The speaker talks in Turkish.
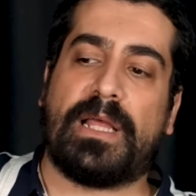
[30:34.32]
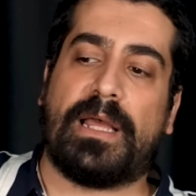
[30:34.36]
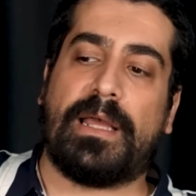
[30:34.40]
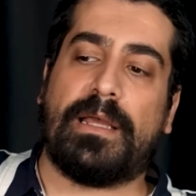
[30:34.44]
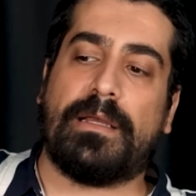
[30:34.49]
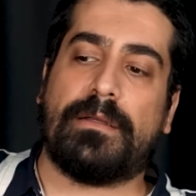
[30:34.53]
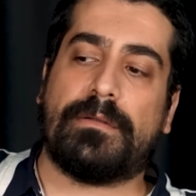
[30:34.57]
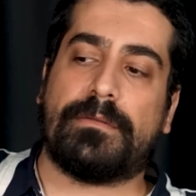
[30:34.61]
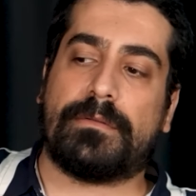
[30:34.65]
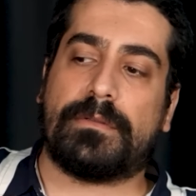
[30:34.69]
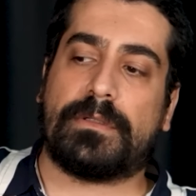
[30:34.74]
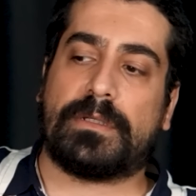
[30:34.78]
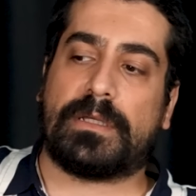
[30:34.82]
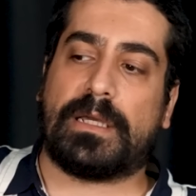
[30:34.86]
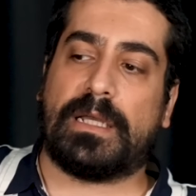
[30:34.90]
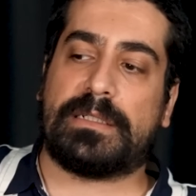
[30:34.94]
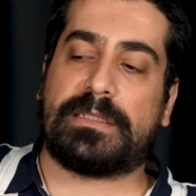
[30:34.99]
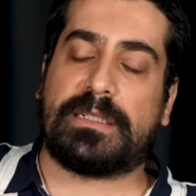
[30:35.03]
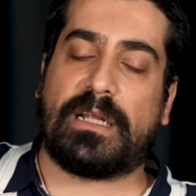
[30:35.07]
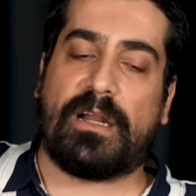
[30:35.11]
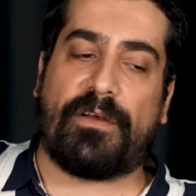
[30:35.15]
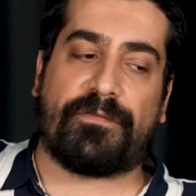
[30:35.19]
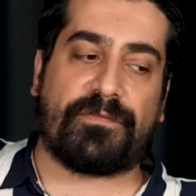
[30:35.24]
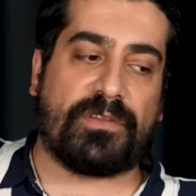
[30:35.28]
de
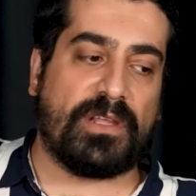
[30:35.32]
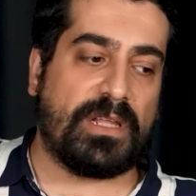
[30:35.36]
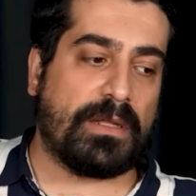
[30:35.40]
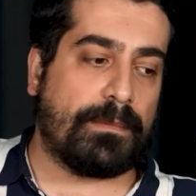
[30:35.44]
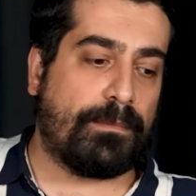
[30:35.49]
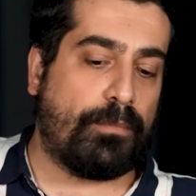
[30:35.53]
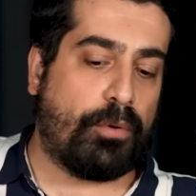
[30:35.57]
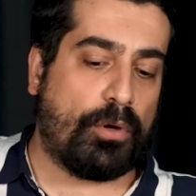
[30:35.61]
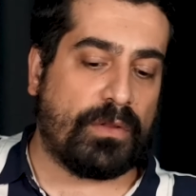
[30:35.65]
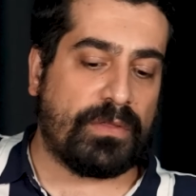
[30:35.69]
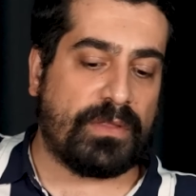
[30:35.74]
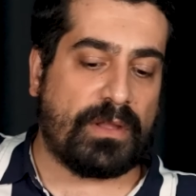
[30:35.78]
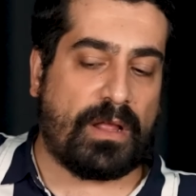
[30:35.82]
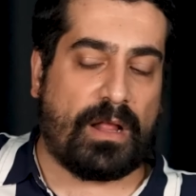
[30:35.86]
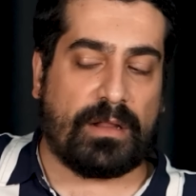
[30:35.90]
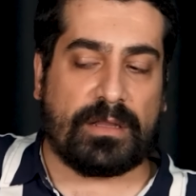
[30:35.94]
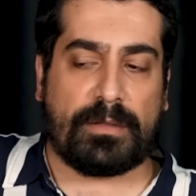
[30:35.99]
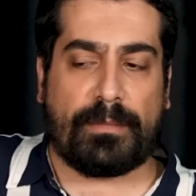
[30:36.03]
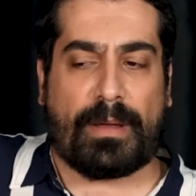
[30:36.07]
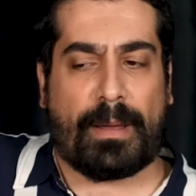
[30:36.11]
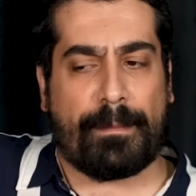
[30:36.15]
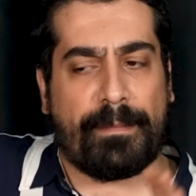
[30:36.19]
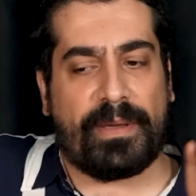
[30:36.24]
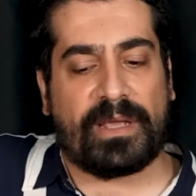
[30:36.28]
geçen hafta ilk puanını
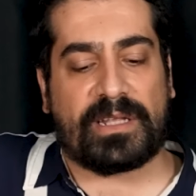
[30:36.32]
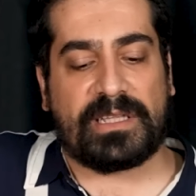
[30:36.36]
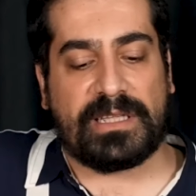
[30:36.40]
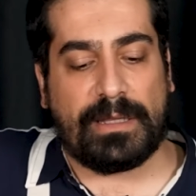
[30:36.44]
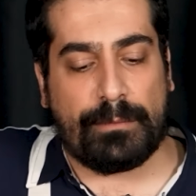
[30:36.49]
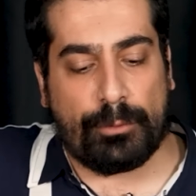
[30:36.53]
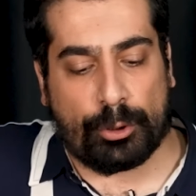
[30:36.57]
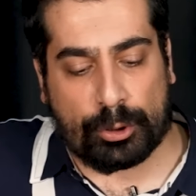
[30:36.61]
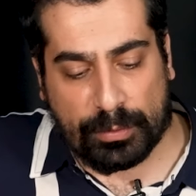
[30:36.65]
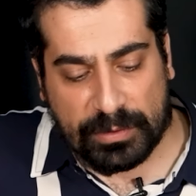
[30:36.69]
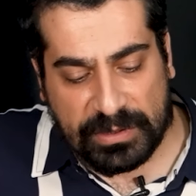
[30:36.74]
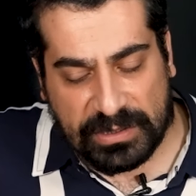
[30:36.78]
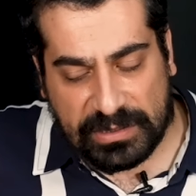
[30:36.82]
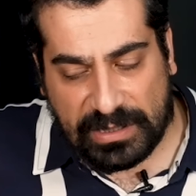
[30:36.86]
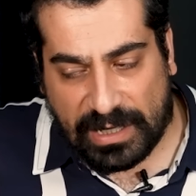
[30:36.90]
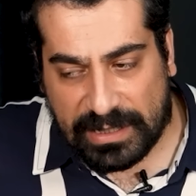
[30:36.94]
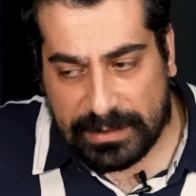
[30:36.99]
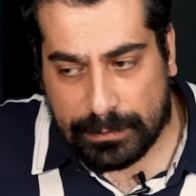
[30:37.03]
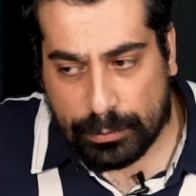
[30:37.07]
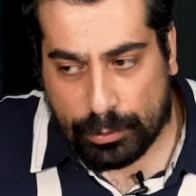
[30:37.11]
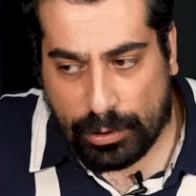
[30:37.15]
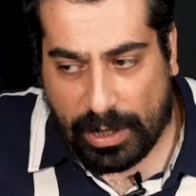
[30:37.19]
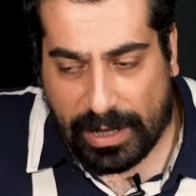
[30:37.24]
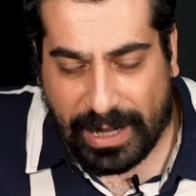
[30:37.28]
aldı. Ben beklemiyordum.
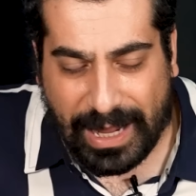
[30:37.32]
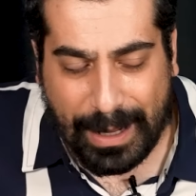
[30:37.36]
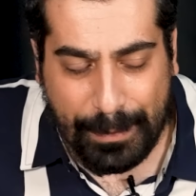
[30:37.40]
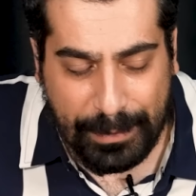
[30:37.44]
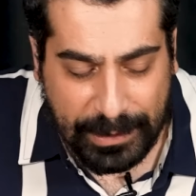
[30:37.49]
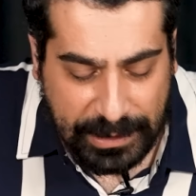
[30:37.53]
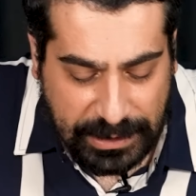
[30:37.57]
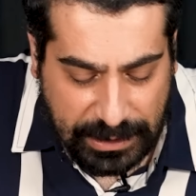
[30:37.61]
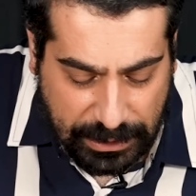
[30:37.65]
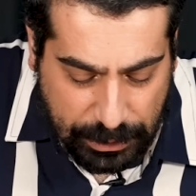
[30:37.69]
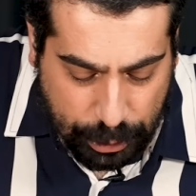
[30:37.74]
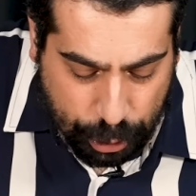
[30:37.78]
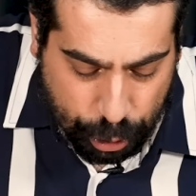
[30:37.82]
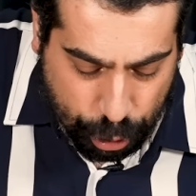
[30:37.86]
Strasbourg'a kaybedeceğini